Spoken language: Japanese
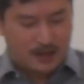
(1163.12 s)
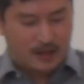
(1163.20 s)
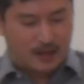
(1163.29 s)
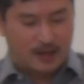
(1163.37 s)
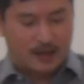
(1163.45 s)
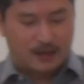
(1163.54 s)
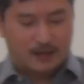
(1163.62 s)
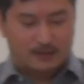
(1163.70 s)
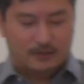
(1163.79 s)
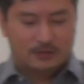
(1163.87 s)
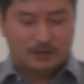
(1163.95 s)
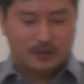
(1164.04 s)

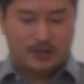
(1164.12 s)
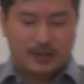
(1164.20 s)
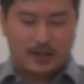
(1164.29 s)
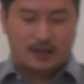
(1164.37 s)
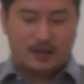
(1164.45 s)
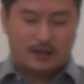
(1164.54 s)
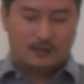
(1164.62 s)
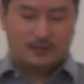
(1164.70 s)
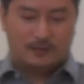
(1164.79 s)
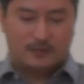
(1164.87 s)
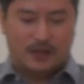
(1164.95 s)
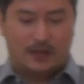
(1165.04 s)
えー、本当に、
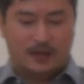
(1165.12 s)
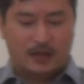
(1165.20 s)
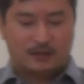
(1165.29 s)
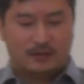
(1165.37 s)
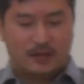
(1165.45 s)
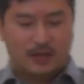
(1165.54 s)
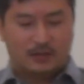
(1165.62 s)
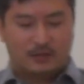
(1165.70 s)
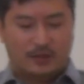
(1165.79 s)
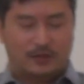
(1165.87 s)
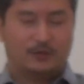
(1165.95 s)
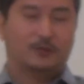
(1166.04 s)
まあ、迫害と
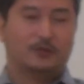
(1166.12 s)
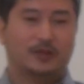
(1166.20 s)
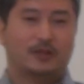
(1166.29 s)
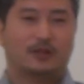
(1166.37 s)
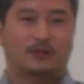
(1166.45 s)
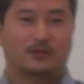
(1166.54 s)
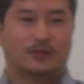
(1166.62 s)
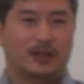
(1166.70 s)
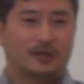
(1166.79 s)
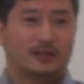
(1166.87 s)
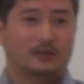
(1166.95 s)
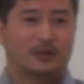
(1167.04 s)
絶望的な困
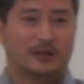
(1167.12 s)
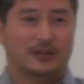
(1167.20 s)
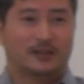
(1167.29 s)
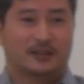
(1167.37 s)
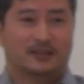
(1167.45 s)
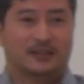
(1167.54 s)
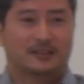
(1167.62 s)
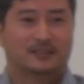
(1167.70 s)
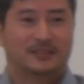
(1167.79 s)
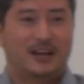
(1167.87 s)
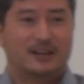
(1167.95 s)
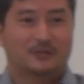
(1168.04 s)
難さの中になった
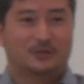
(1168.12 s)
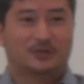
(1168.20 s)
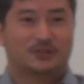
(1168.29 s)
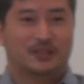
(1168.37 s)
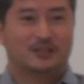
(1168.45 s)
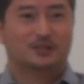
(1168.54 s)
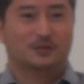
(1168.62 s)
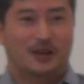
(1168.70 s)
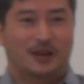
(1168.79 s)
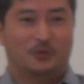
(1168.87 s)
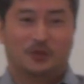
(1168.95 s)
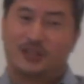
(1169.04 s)
イスラエルの人たちと
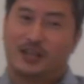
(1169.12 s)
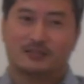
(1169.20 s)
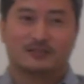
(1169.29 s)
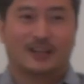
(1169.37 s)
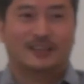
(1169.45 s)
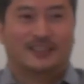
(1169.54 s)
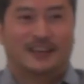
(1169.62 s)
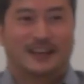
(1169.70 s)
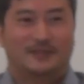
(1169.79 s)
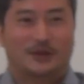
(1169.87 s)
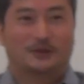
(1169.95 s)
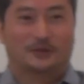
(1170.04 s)
はもう比較にならない
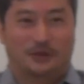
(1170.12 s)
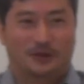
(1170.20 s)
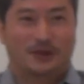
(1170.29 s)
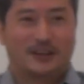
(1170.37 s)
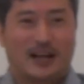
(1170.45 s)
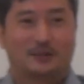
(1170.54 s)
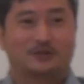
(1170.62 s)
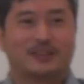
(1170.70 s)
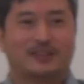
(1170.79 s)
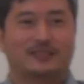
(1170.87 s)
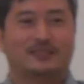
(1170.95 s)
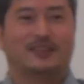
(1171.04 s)
レベルの軽
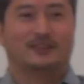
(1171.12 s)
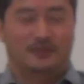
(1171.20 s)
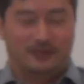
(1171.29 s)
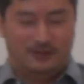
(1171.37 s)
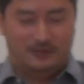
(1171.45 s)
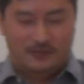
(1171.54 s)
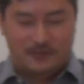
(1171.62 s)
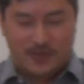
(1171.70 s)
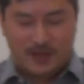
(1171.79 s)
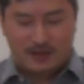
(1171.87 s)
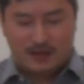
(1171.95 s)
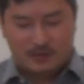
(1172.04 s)
さですけど
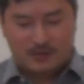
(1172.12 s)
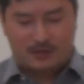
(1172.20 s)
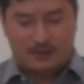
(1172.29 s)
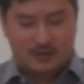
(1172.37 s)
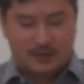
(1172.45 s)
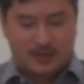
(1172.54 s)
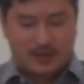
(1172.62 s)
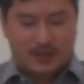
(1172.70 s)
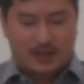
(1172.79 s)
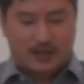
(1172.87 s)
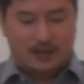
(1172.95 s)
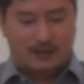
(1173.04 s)
でも、
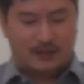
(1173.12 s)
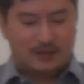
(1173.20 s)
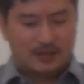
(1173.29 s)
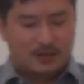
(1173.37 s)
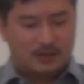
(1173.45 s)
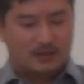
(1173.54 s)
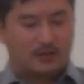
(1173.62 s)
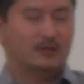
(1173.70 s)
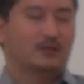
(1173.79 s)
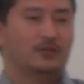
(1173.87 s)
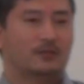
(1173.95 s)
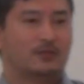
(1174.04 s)
えー、私にとっ
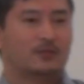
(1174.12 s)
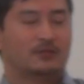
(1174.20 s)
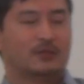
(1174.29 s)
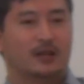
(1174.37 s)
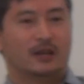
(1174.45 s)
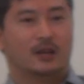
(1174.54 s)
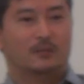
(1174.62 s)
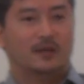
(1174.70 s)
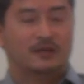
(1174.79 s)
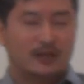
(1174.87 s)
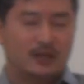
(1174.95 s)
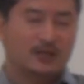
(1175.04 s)
てはその困難が
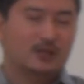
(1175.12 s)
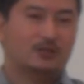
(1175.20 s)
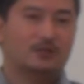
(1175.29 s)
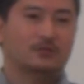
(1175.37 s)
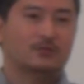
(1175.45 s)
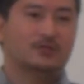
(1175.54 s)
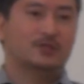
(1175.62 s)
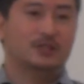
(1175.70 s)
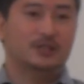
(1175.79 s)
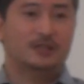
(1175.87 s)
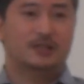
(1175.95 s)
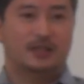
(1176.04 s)
まさに異教の地
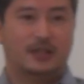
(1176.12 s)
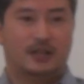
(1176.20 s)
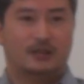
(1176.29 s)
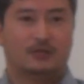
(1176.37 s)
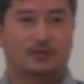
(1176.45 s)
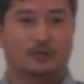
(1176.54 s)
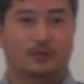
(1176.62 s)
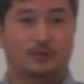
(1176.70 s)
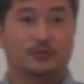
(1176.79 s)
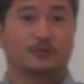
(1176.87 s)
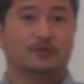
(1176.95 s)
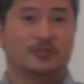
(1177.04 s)
に行ってその
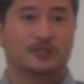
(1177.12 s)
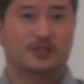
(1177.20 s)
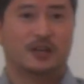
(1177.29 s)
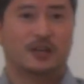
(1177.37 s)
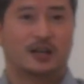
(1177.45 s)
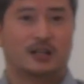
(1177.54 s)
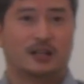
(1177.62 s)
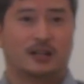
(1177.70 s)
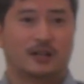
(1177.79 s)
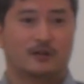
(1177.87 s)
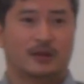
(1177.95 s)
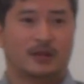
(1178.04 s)
ルールに従わな
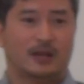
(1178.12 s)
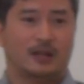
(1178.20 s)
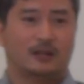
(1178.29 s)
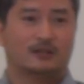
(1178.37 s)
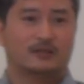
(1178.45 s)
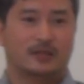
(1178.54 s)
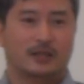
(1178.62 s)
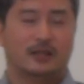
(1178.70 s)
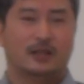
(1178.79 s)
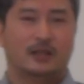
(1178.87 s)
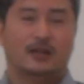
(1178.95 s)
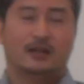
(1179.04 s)
ければならなく
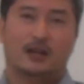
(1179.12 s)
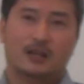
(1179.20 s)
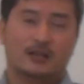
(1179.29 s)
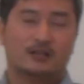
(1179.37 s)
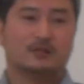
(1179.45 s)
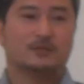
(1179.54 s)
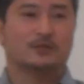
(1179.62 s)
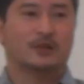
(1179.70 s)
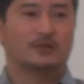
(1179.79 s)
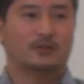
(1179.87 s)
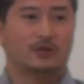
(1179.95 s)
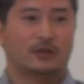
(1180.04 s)
てなんで自分
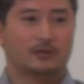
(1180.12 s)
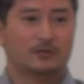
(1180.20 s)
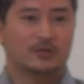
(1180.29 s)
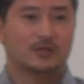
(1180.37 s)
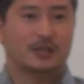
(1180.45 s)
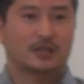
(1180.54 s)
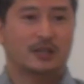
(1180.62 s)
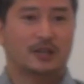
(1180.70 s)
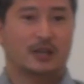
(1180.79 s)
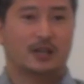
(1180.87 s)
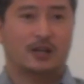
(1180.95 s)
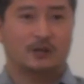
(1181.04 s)
がそんなことしなきゃい
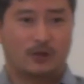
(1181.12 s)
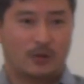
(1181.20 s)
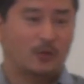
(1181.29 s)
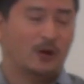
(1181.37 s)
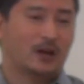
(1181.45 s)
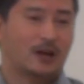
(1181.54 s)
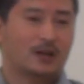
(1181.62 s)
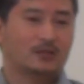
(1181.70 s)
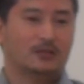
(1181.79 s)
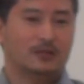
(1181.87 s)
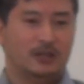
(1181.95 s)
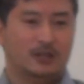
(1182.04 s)
けないのかも分から
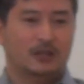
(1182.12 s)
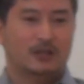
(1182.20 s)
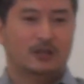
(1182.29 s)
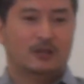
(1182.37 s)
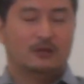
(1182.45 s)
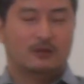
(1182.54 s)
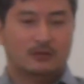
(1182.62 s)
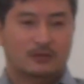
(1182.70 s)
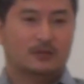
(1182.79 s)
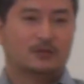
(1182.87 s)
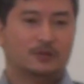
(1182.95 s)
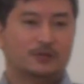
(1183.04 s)
ずに本
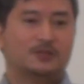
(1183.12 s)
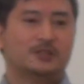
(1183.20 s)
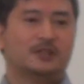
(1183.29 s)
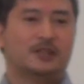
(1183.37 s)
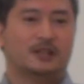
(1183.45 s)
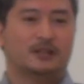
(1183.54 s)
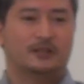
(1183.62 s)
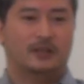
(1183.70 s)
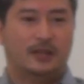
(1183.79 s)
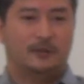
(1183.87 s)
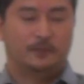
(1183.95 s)
当に苦しんだんですね。